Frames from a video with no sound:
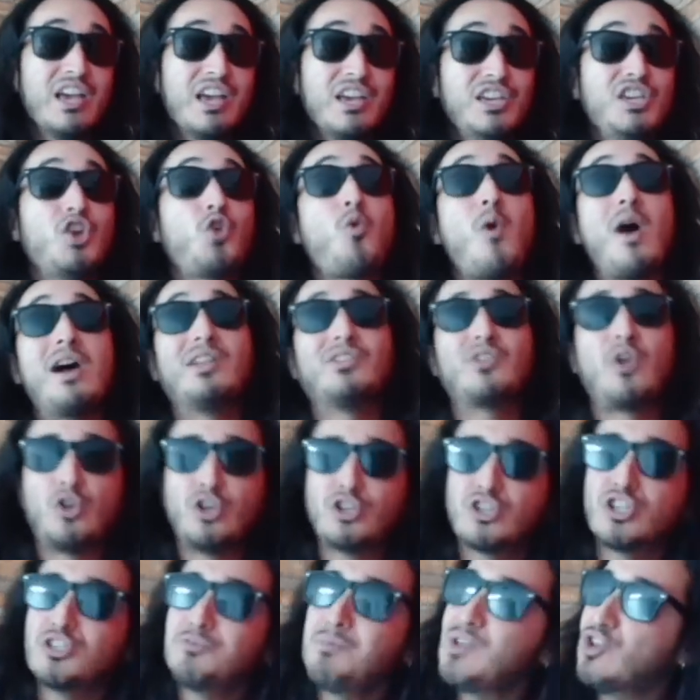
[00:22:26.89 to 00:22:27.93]
Y cuando los
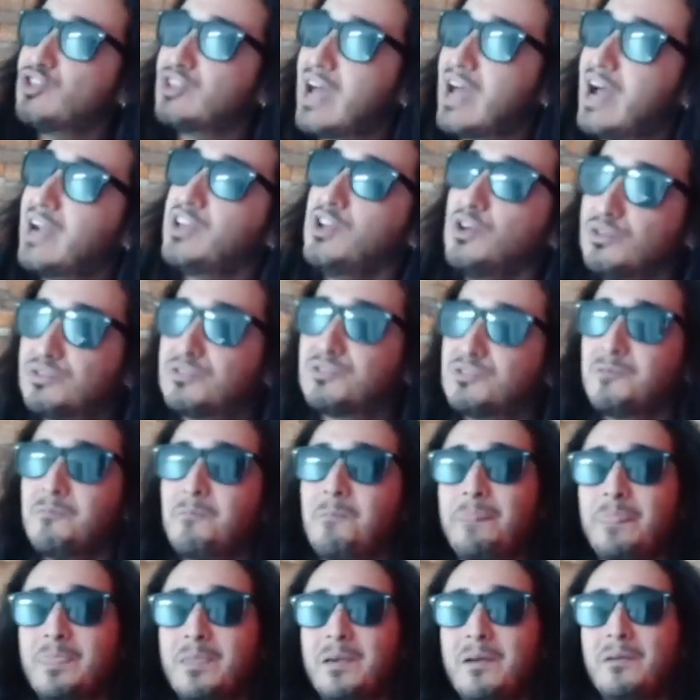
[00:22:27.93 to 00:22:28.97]
otros millonarios
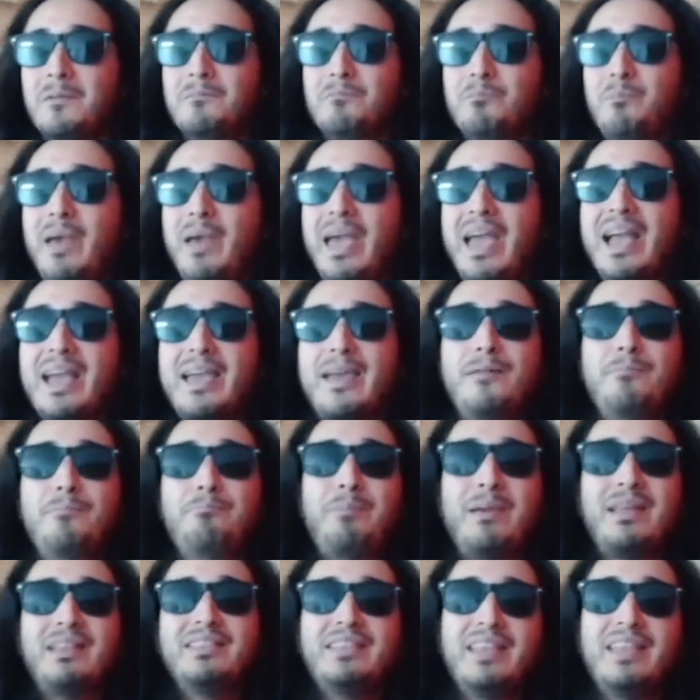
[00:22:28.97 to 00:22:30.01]
ven que el
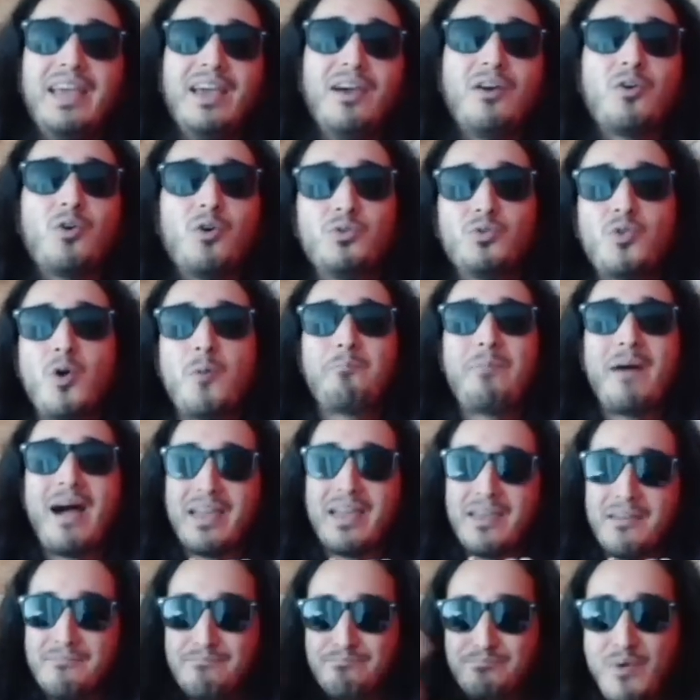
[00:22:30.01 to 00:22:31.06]
pendejo no
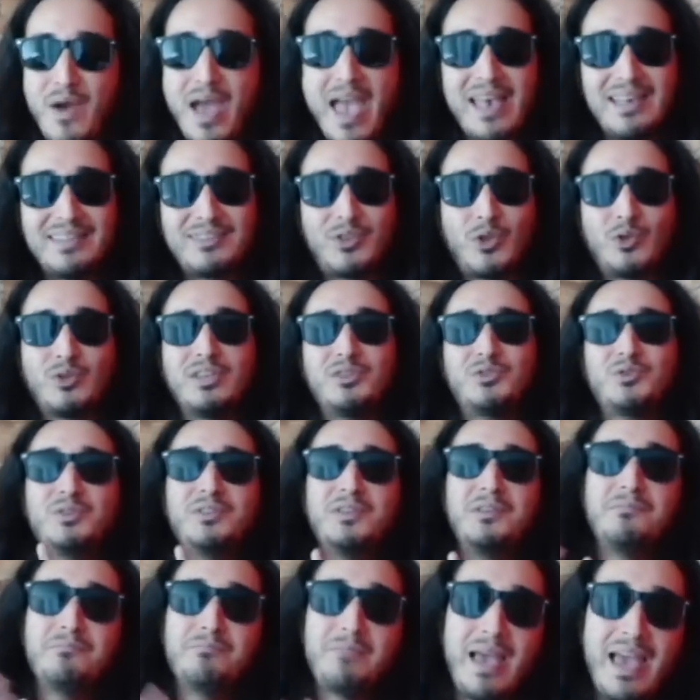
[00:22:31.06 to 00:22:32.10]
paga impuestos, es un
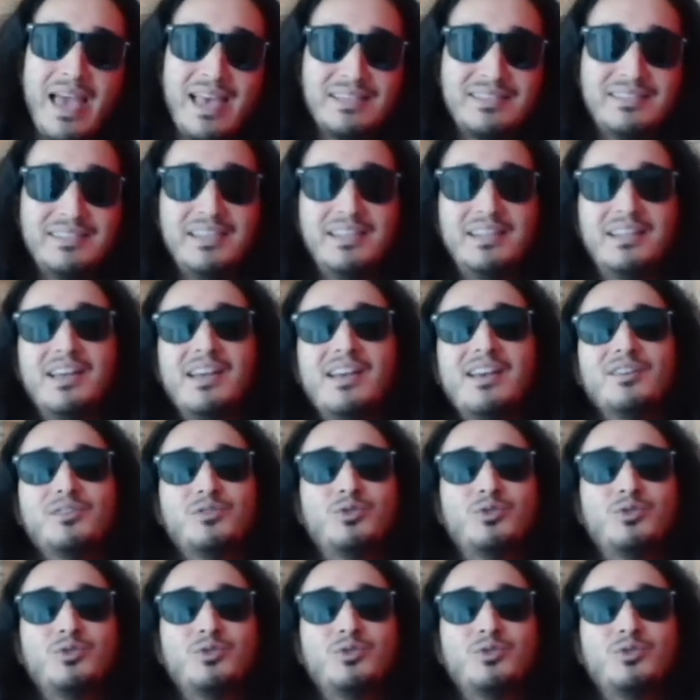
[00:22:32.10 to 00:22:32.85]
imbécil,